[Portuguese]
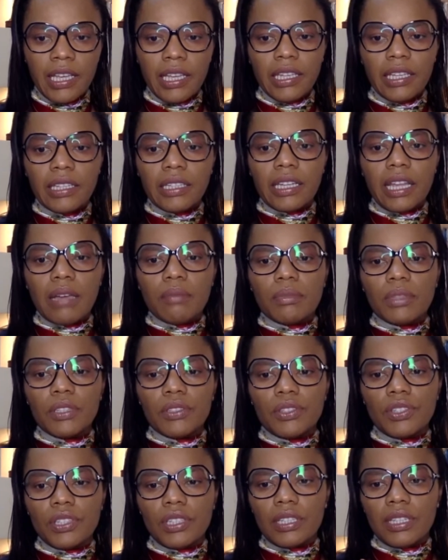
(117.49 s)
e na
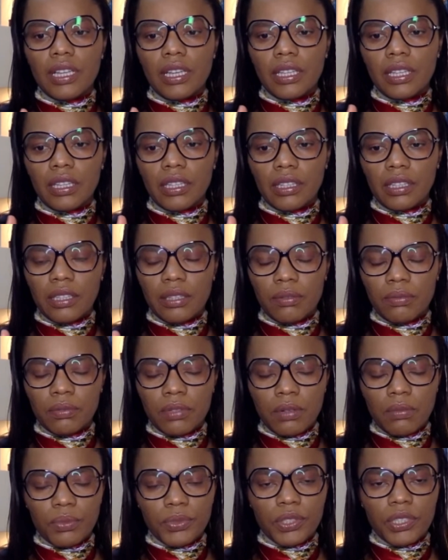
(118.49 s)
medida em que
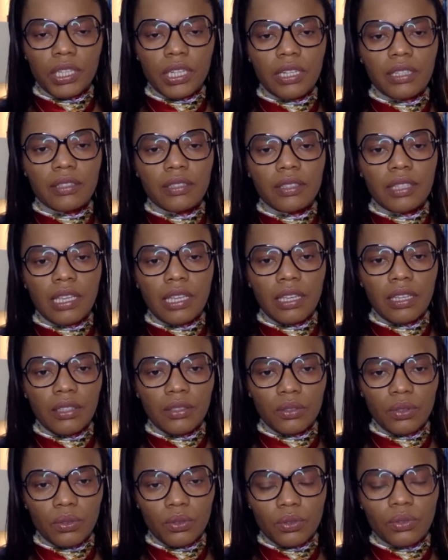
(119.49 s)
vamos
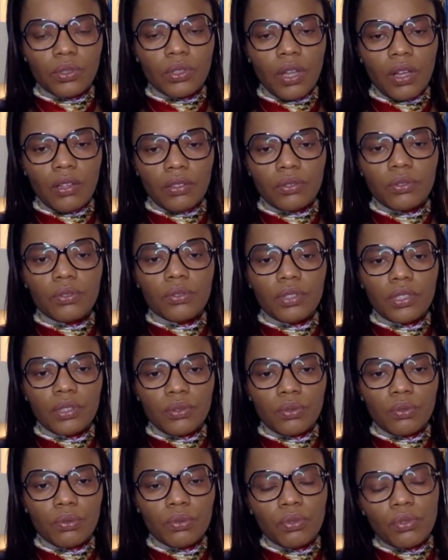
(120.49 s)
crescendo nos nossos
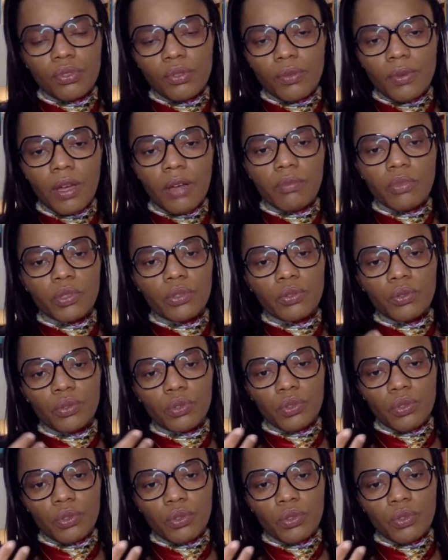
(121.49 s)
estudos, vamos nos